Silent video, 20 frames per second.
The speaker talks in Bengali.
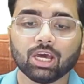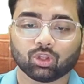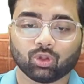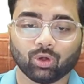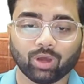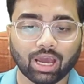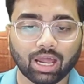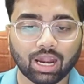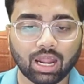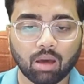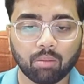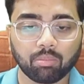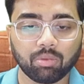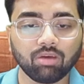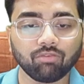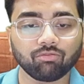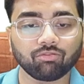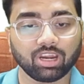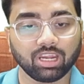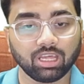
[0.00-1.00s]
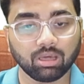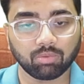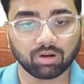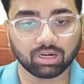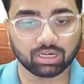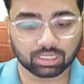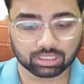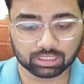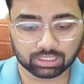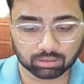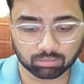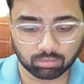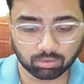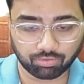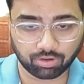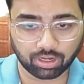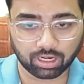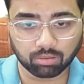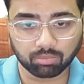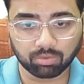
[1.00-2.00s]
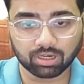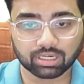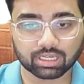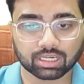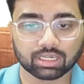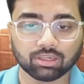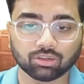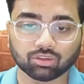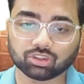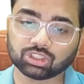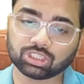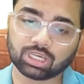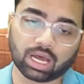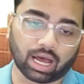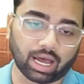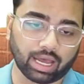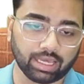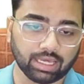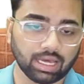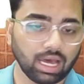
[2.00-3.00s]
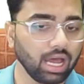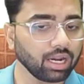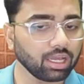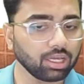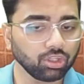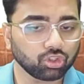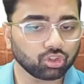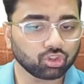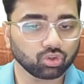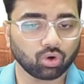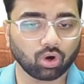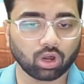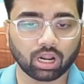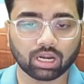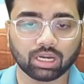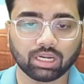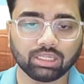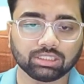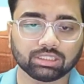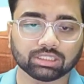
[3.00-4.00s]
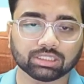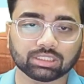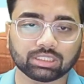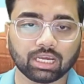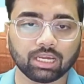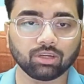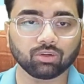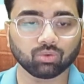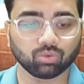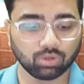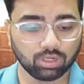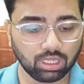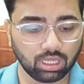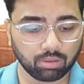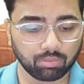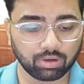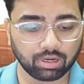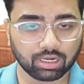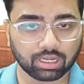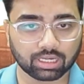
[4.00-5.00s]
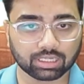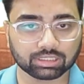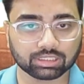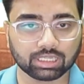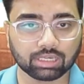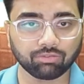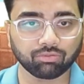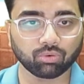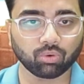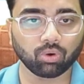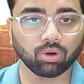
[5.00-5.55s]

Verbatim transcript: তো এখানে আমি ভেরিয়েবলটা দিয়ে দেবো ভেরিয়েবলটা কি হচ্ছে আই আর কিচ্ছু করার নেই জাস্ট এইটুকুনি এবার এটাকে সেভ